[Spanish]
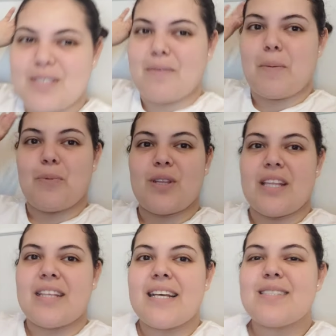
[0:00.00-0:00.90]
se ve por
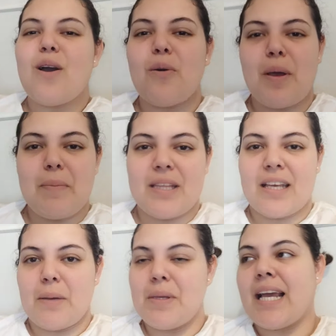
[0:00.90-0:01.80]
detrás,
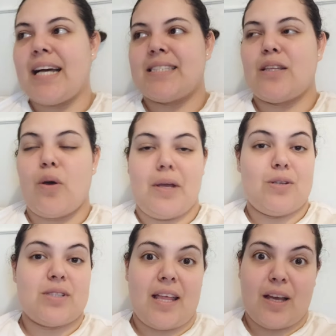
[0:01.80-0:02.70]
obviamente que mi casa todavía
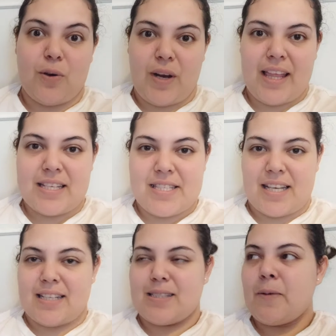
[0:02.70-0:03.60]
no está decorada,
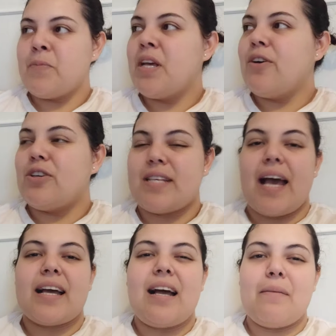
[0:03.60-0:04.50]
chicas, o
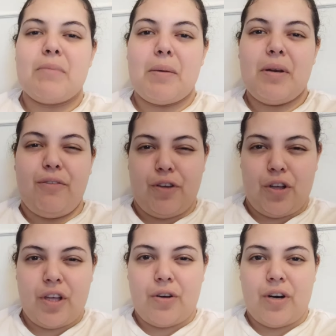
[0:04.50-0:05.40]
sea, ¿qué me
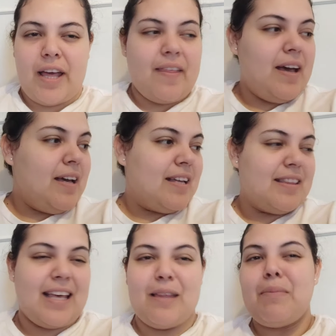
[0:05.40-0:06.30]
refiero a decorada?
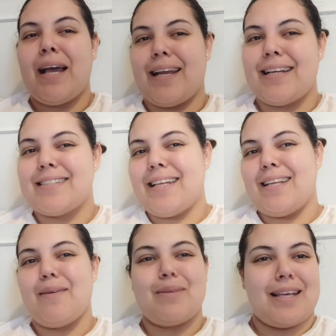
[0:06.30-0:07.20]
Déjenme agarrar esta
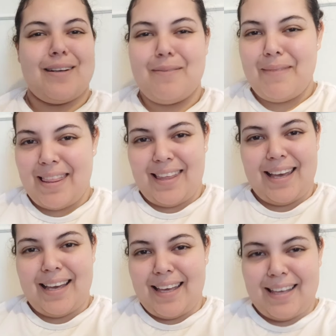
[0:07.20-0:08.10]
niña porque no me deja.